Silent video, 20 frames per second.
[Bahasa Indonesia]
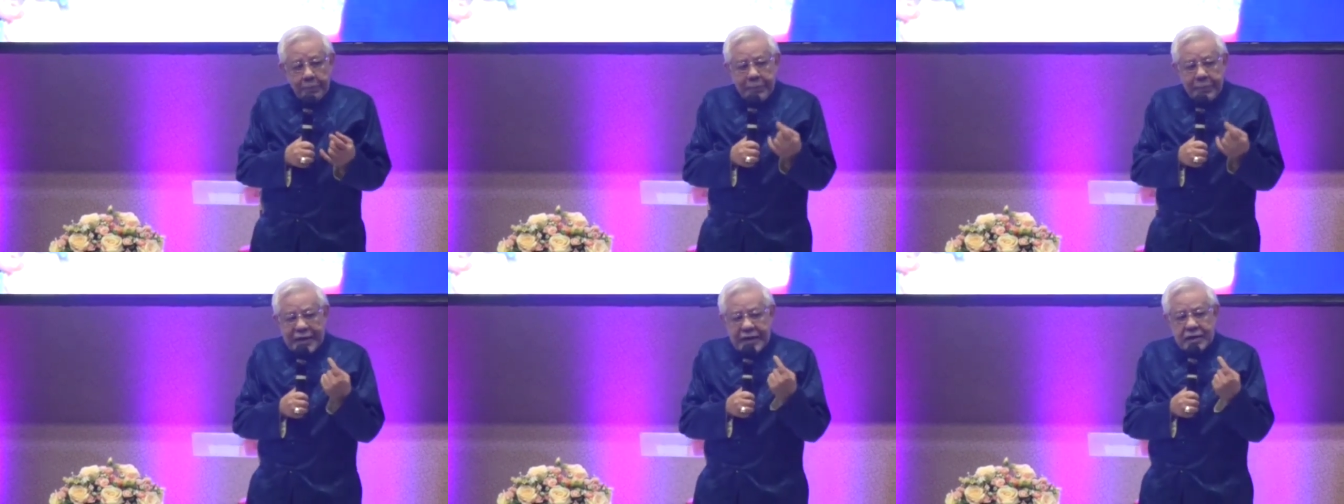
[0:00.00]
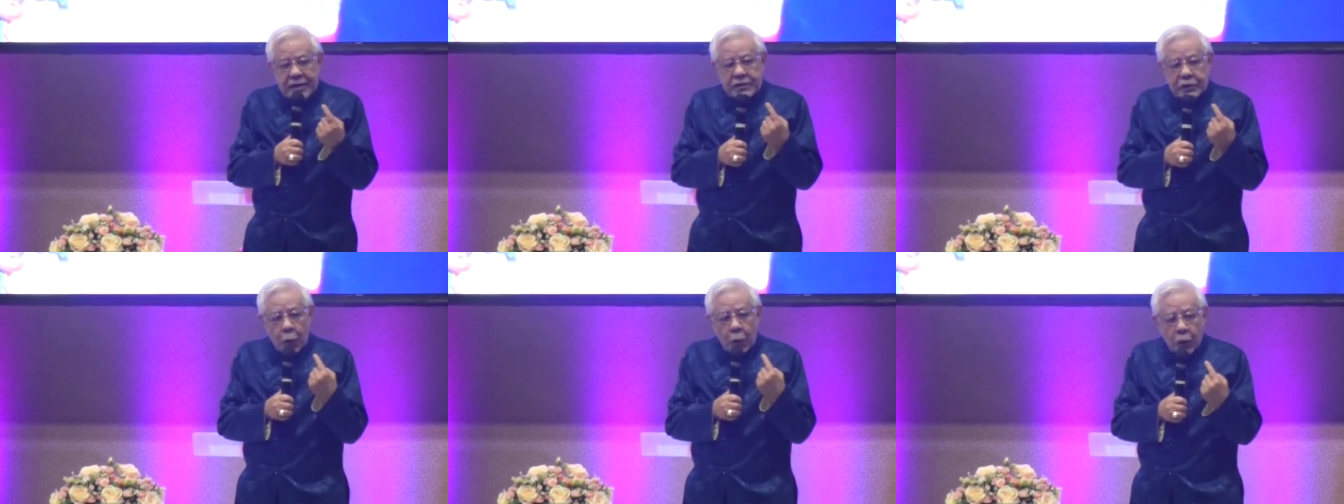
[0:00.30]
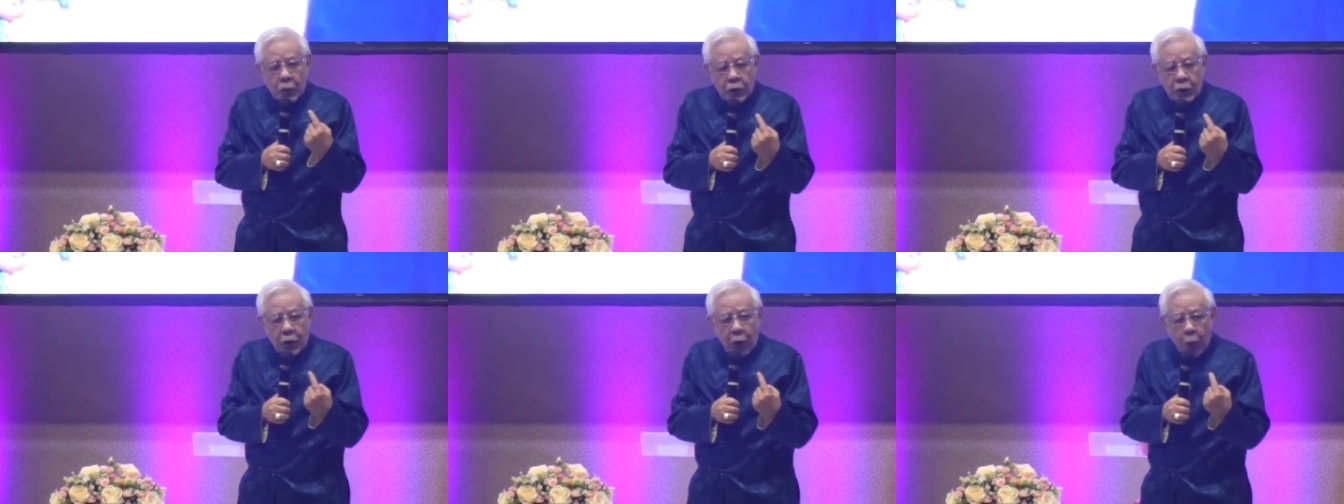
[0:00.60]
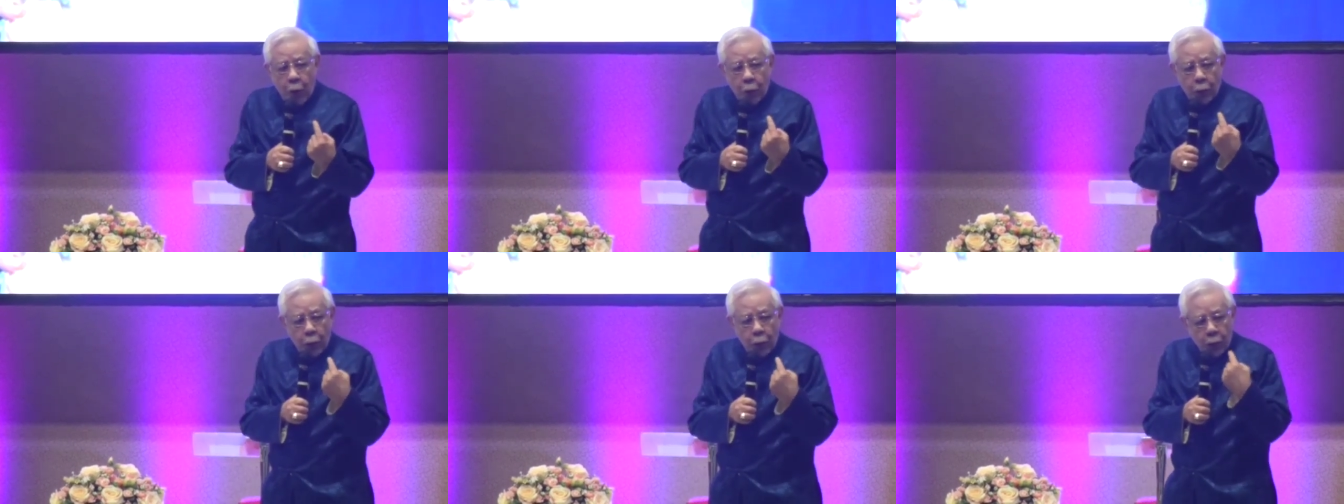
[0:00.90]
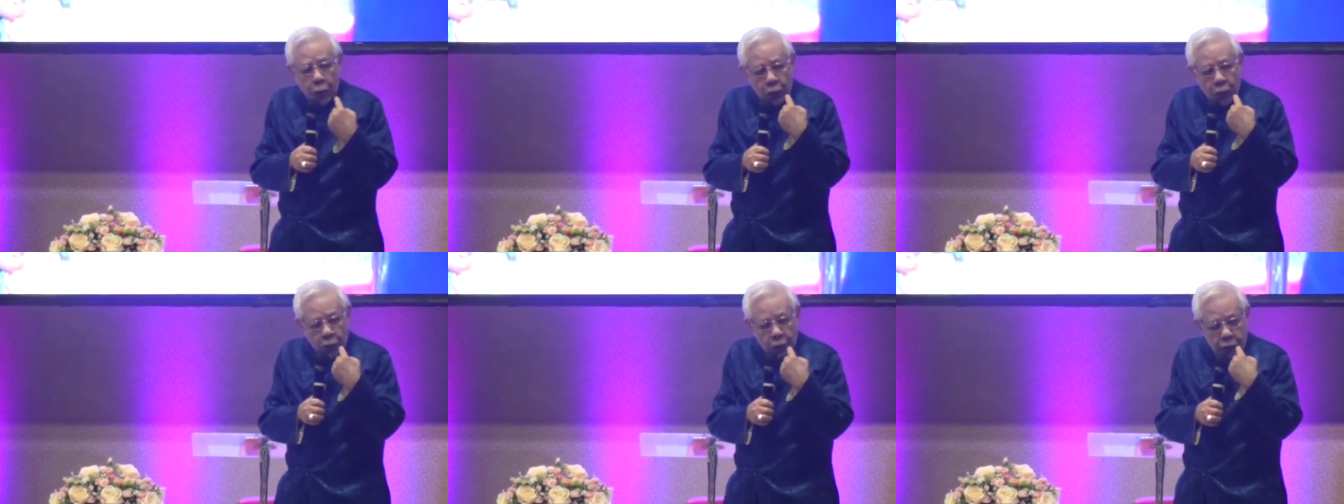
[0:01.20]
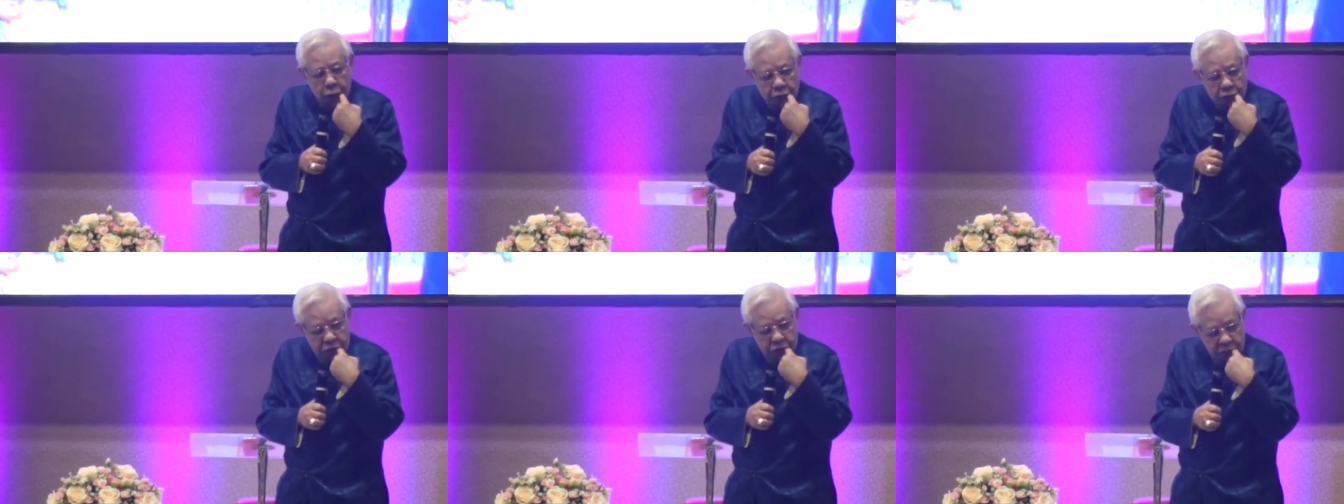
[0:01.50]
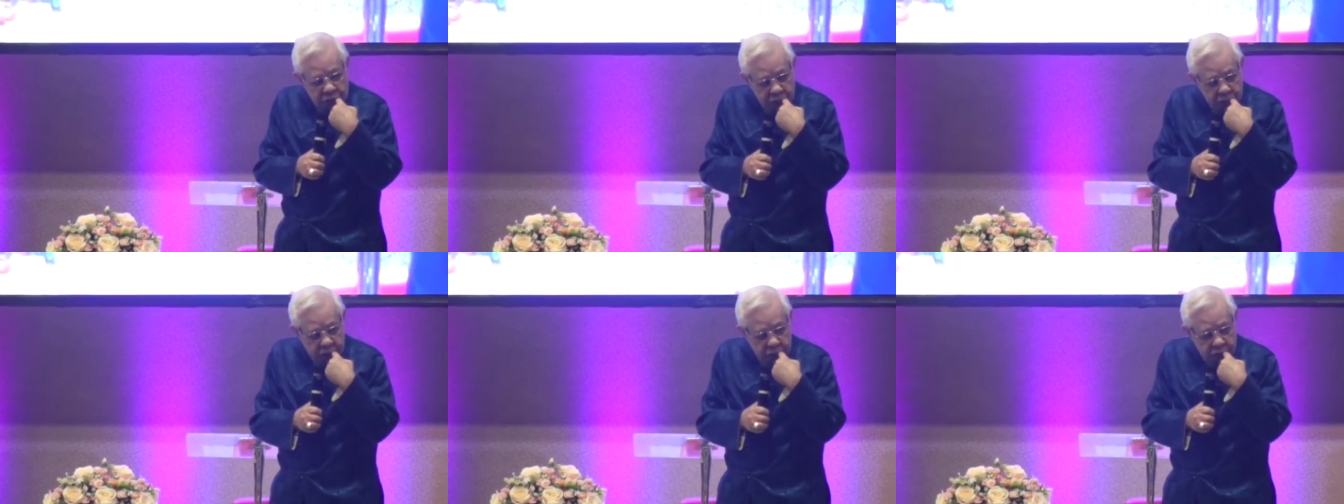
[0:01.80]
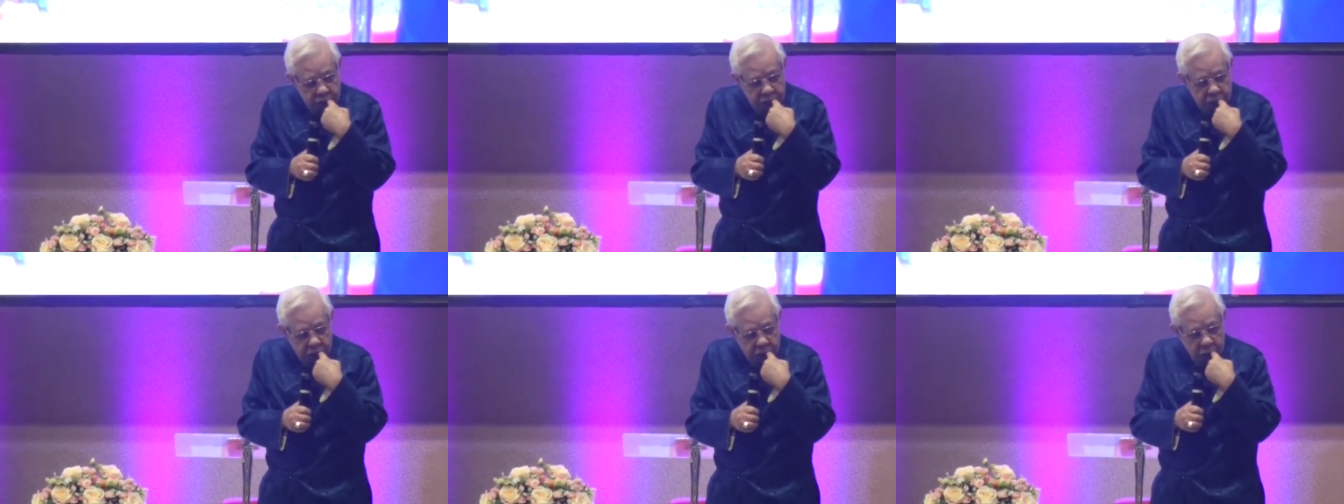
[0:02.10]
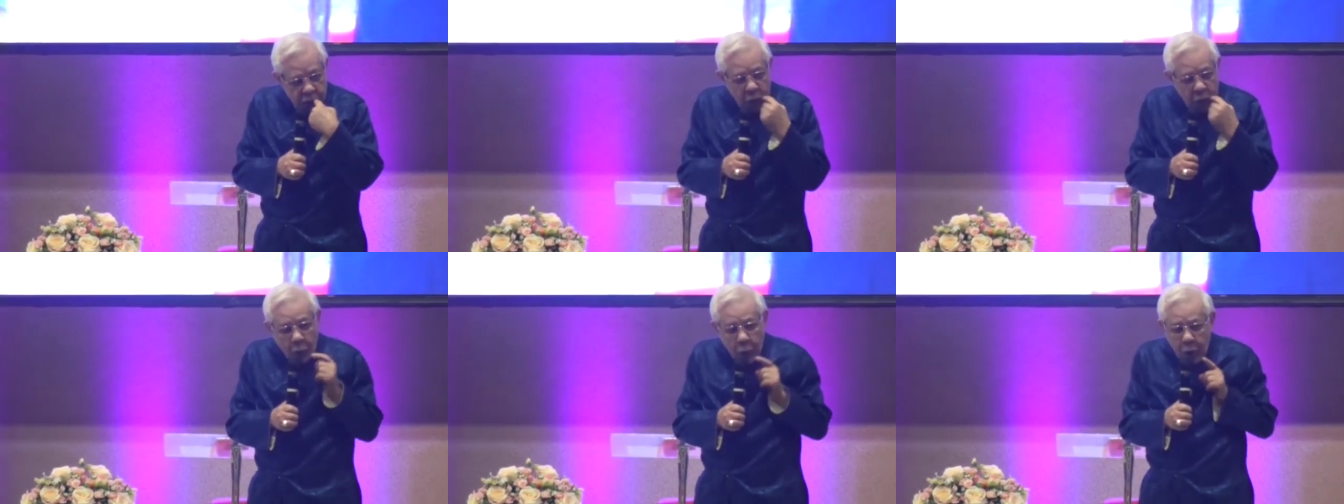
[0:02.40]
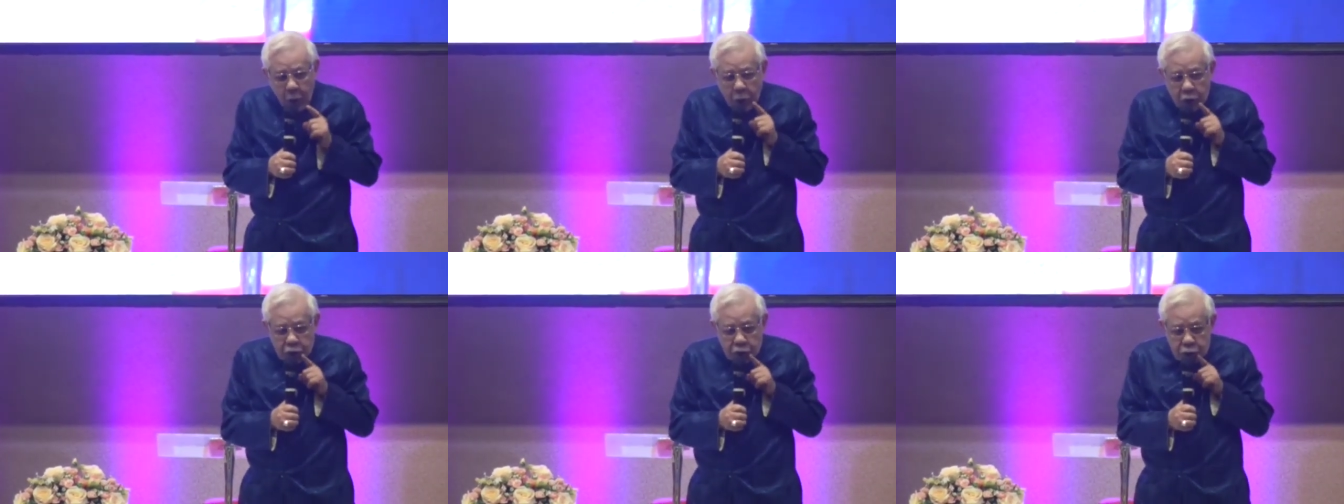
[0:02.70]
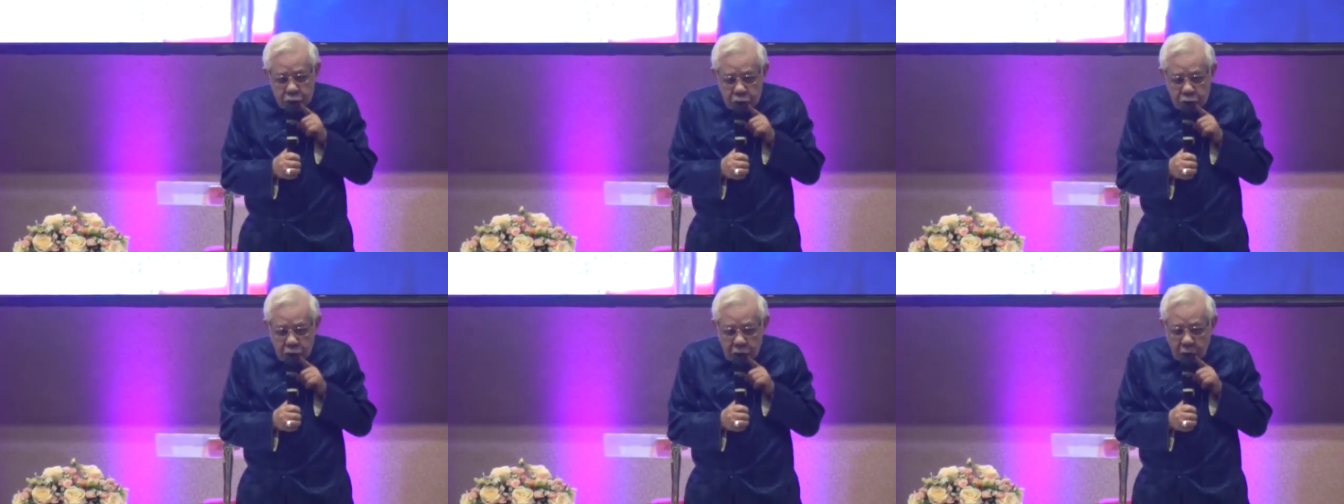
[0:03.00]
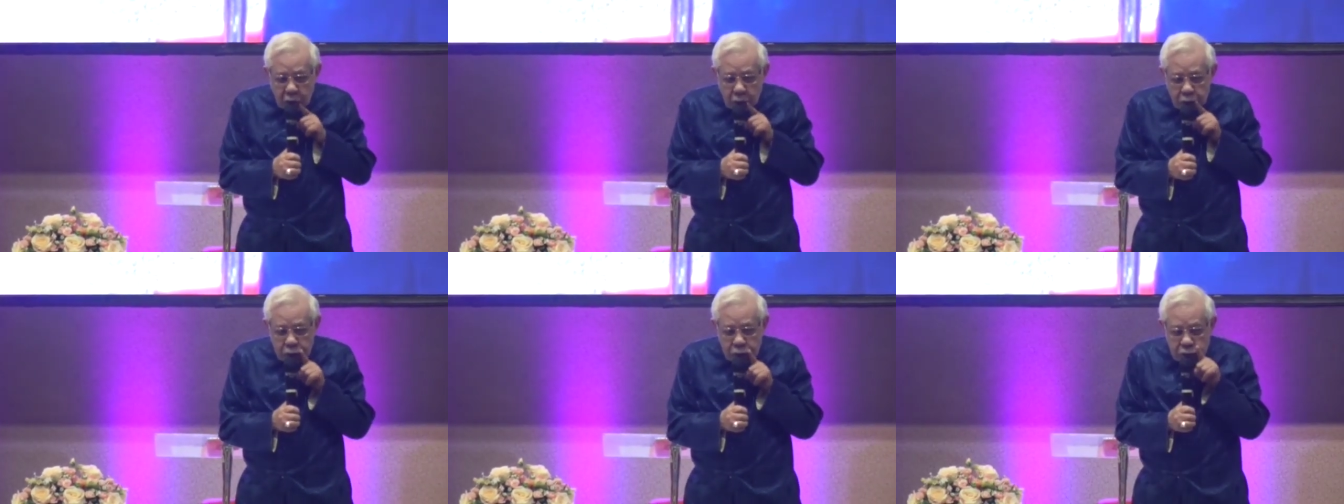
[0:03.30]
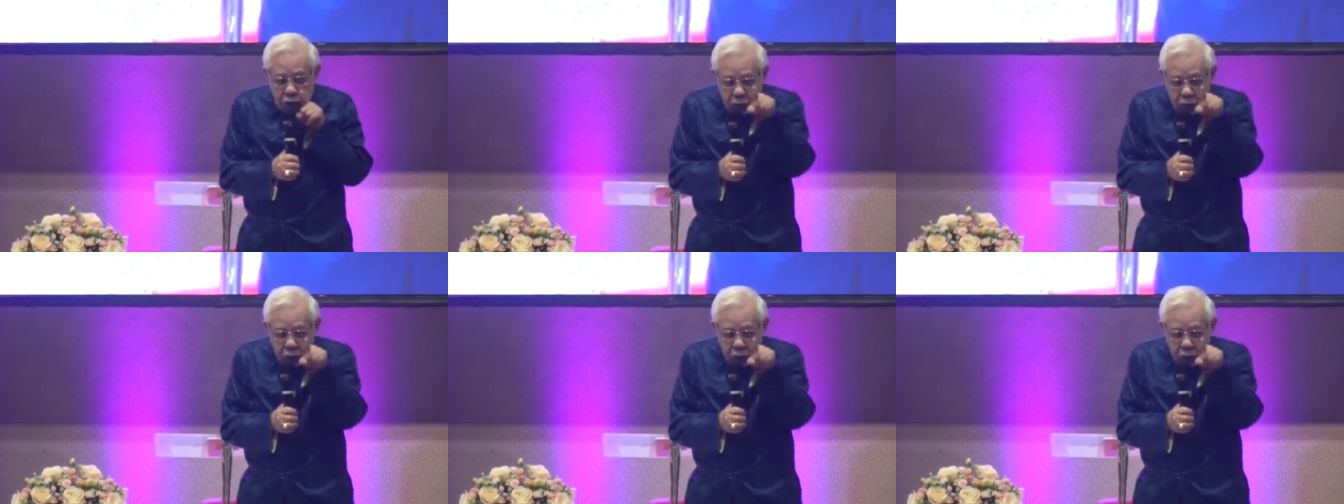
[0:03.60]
ping chong kou ru, ho chong kou